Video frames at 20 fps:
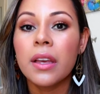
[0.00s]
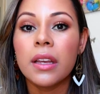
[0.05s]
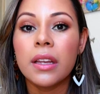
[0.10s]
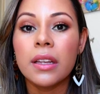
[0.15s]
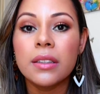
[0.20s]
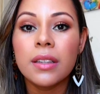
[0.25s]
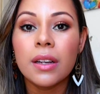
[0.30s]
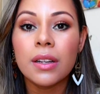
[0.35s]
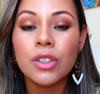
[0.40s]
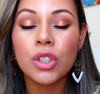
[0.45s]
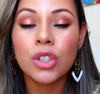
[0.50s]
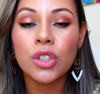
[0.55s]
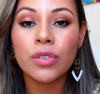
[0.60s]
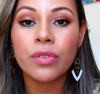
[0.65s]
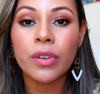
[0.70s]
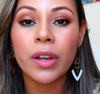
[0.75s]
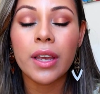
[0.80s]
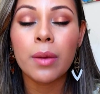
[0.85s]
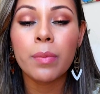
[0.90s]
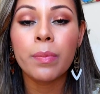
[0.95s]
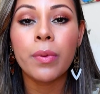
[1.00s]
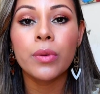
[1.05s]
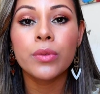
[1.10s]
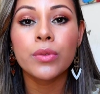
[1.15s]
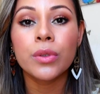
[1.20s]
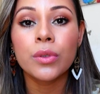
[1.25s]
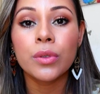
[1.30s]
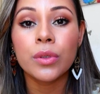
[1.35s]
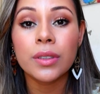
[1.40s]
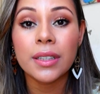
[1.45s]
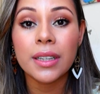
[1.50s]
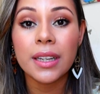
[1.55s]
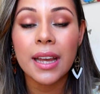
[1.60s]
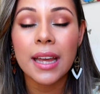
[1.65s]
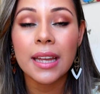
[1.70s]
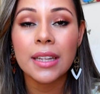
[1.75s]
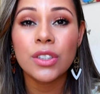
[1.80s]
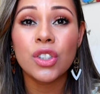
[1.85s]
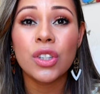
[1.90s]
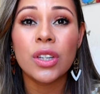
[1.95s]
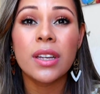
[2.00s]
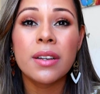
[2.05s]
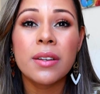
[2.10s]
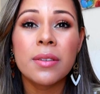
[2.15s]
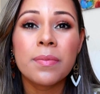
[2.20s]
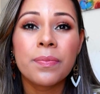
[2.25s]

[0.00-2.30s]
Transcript: Então a gente foi repondo nutriente